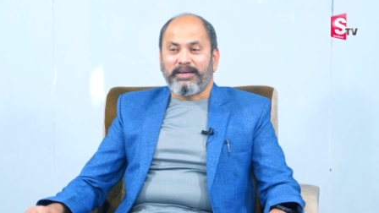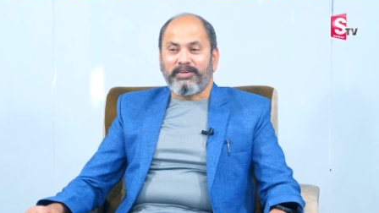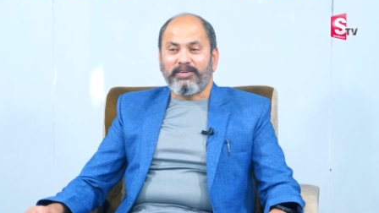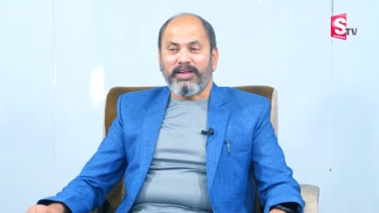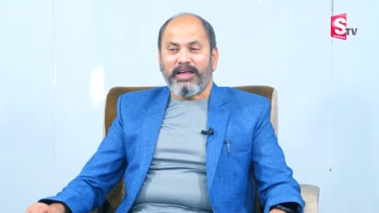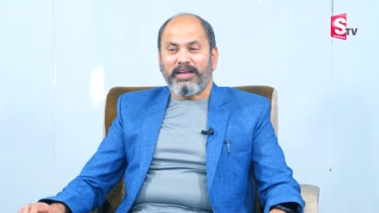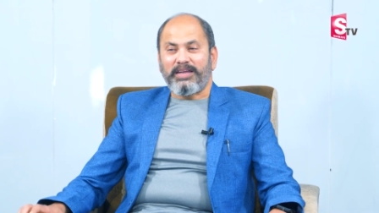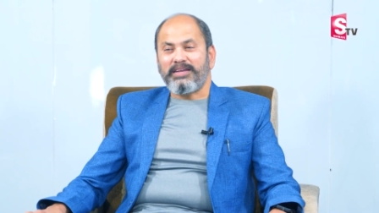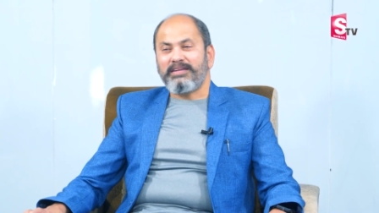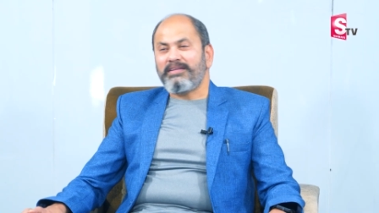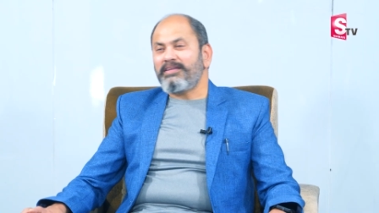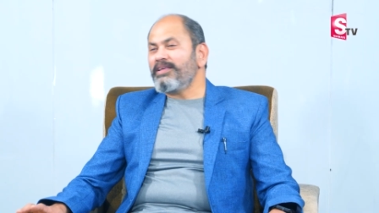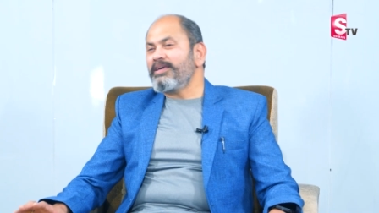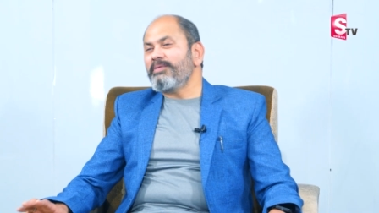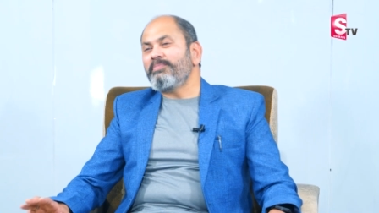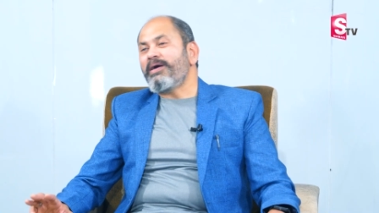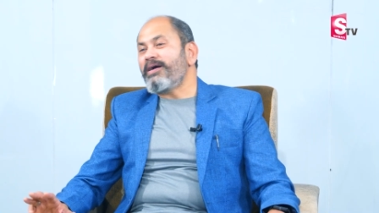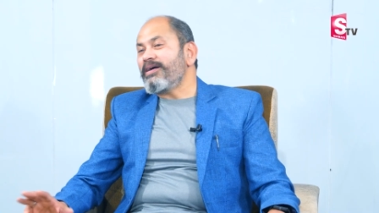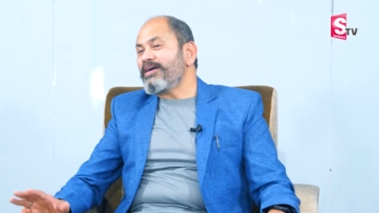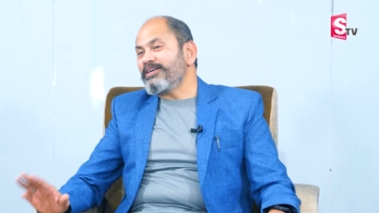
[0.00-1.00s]
ఏమంటే అన్నీ
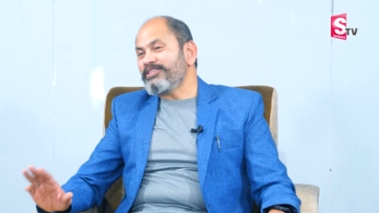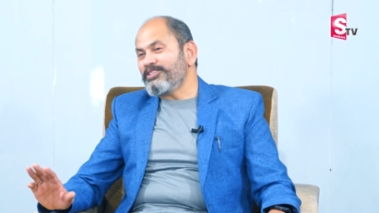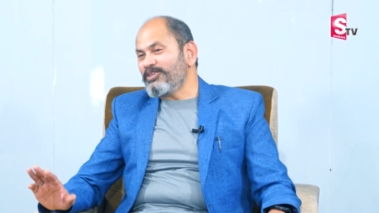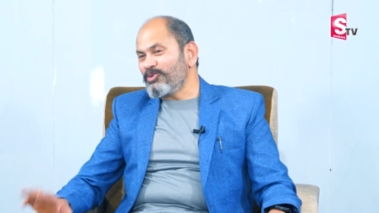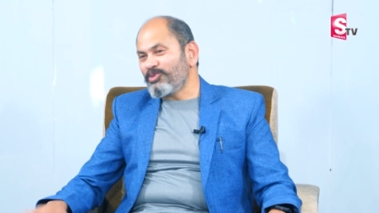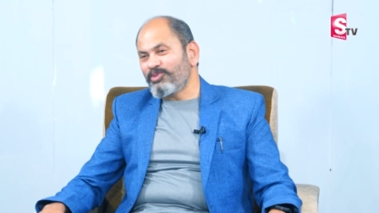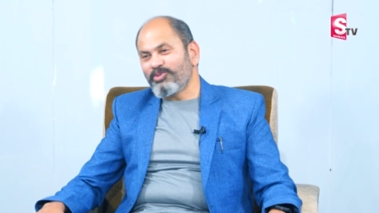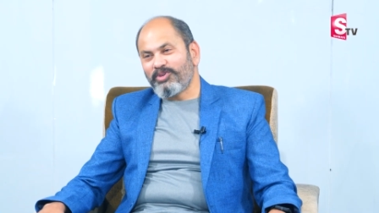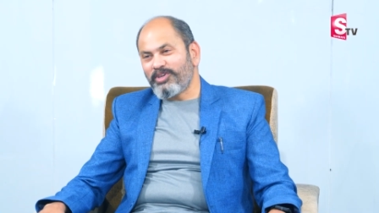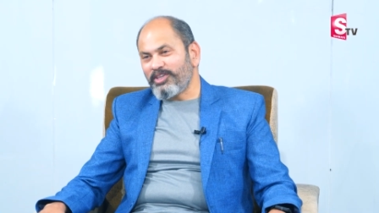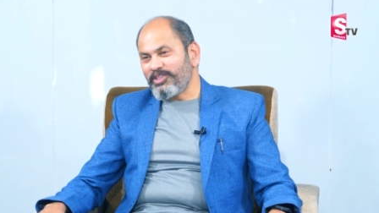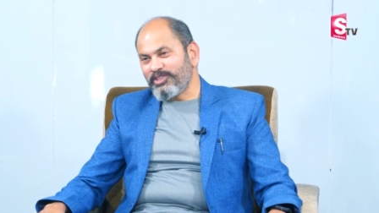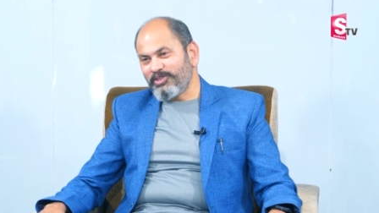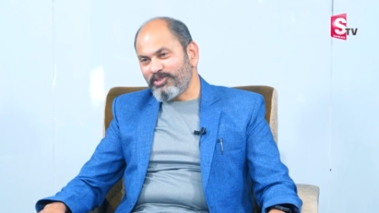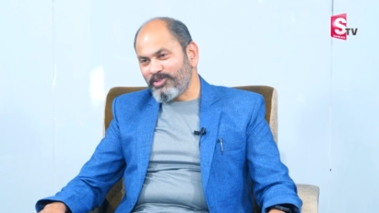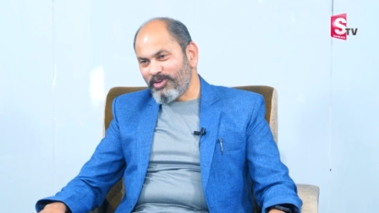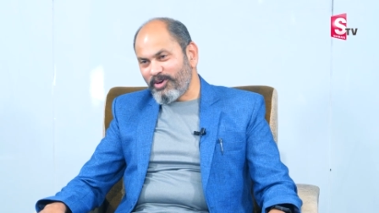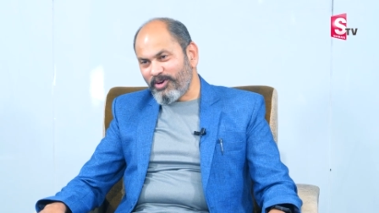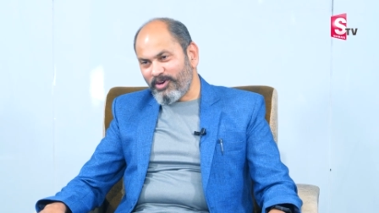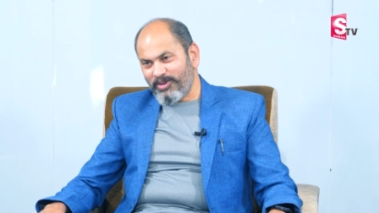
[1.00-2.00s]
బాగా జరుగుతుంటే
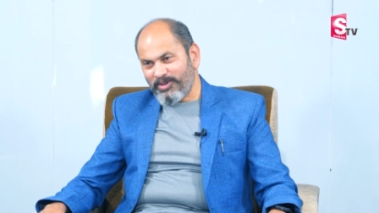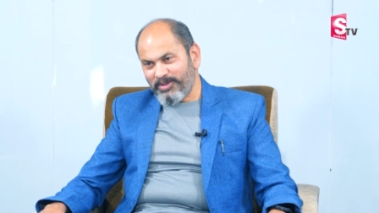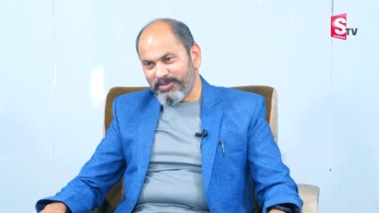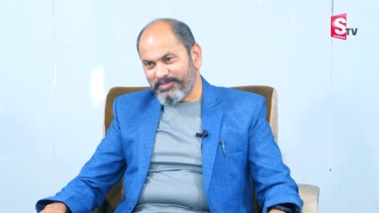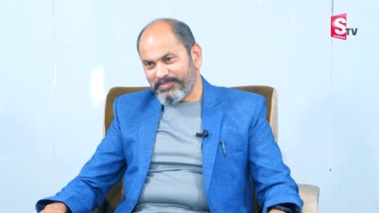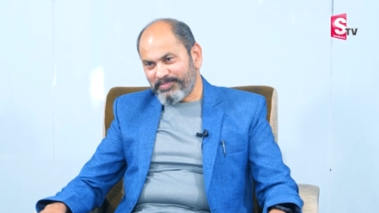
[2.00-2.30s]
జీవితంలో